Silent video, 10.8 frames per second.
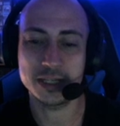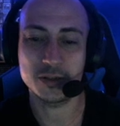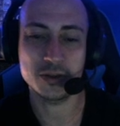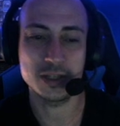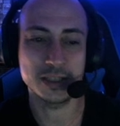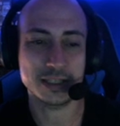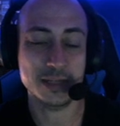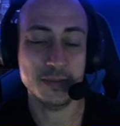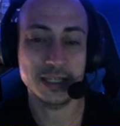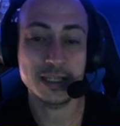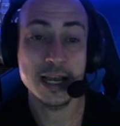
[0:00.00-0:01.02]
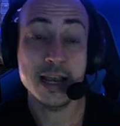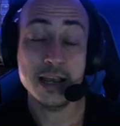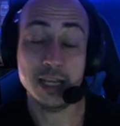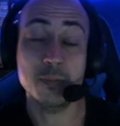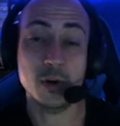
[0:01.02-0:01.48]
200 gemitas
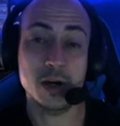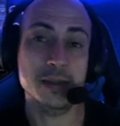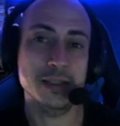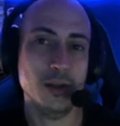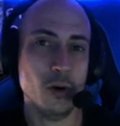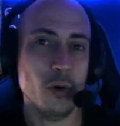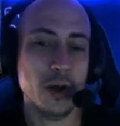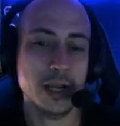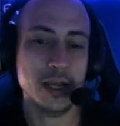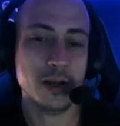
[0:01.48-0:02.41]
y probablemente lo juegue